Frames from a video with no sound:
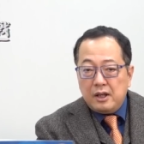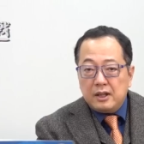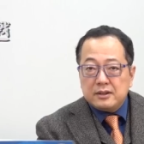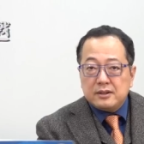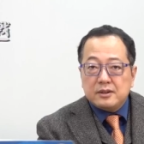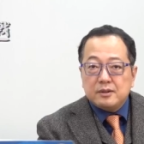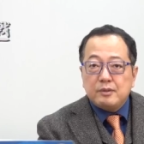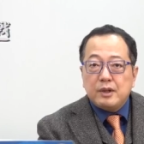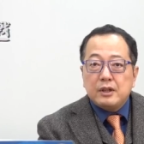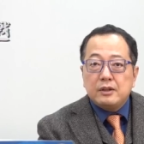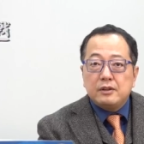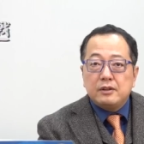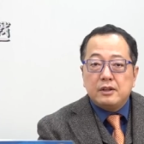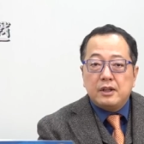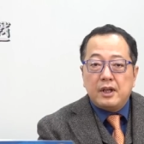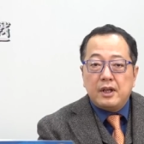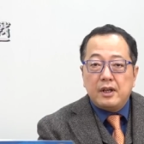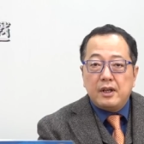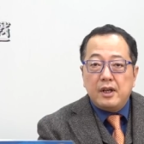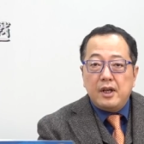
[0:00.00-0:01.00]
集まっ
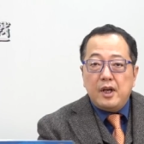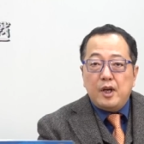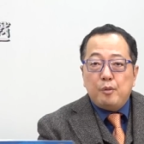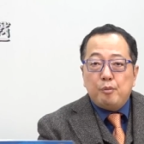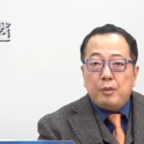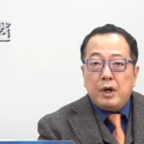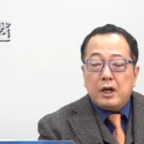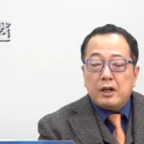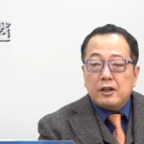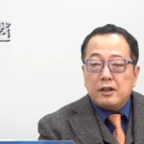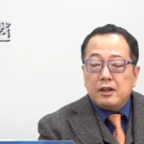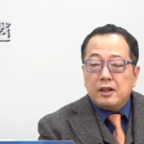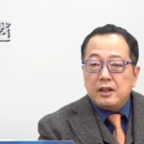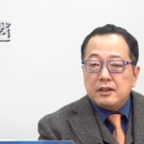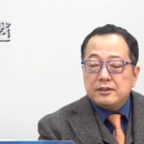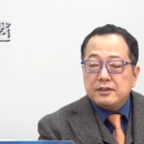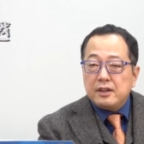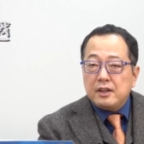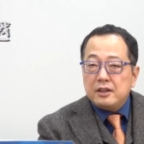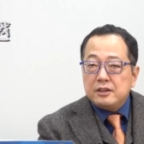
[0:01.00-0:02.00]
て、はい、
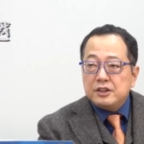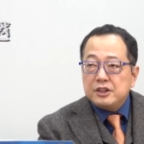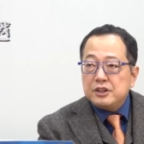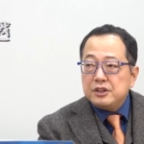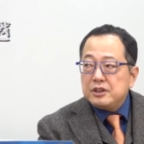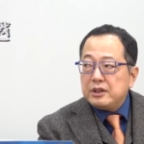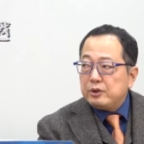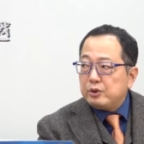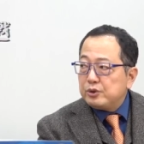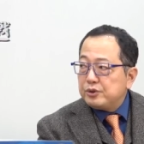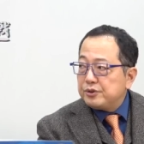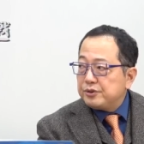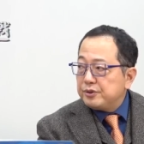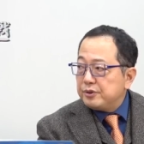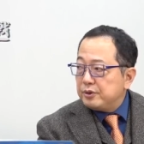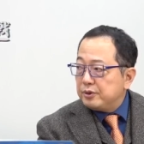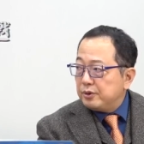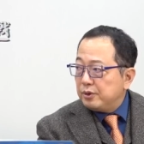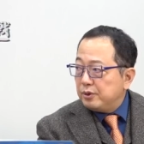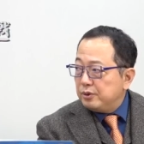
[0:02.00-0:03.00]
マッカーサー神社を作
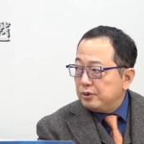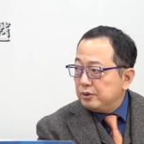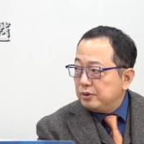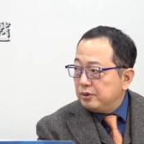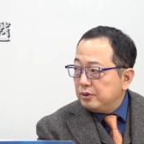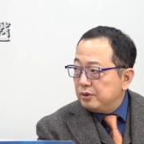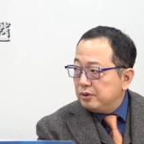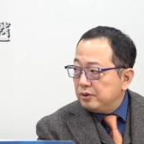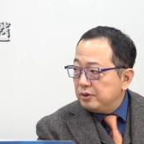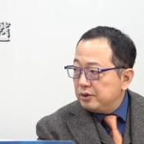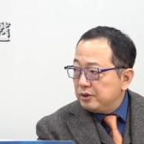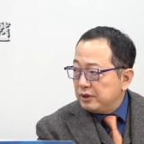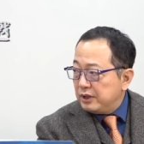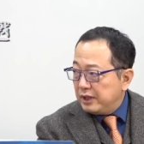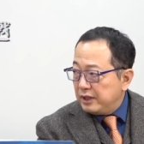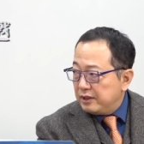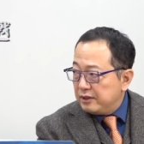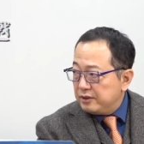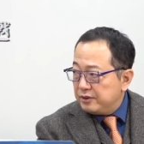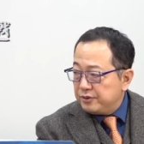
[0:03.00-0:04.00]
ると、うん、
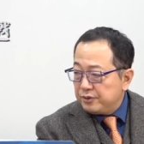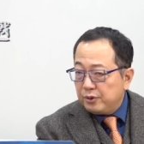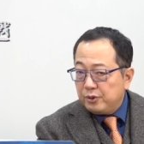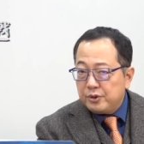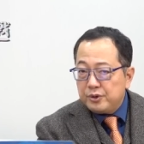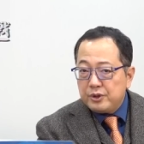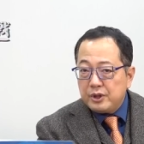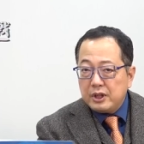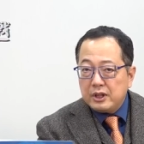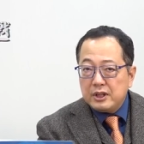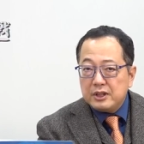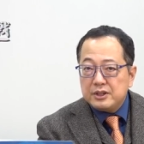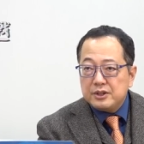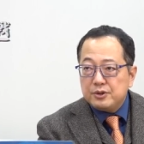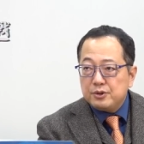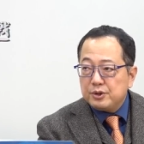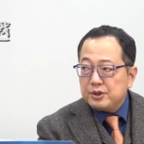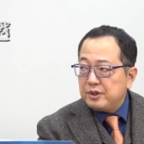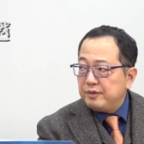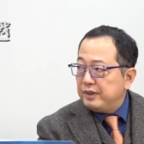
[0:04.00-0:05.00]
ね、そういう
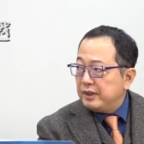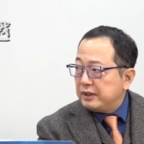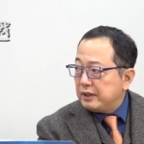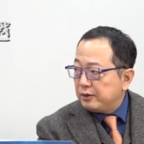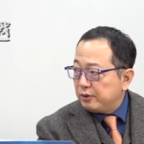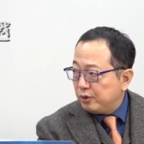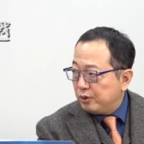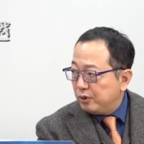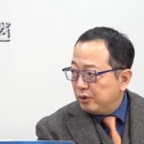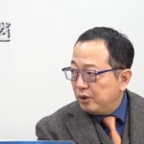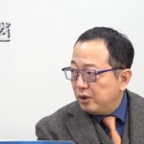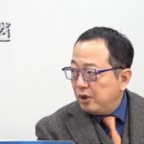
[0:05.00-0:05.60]
話を決めたと。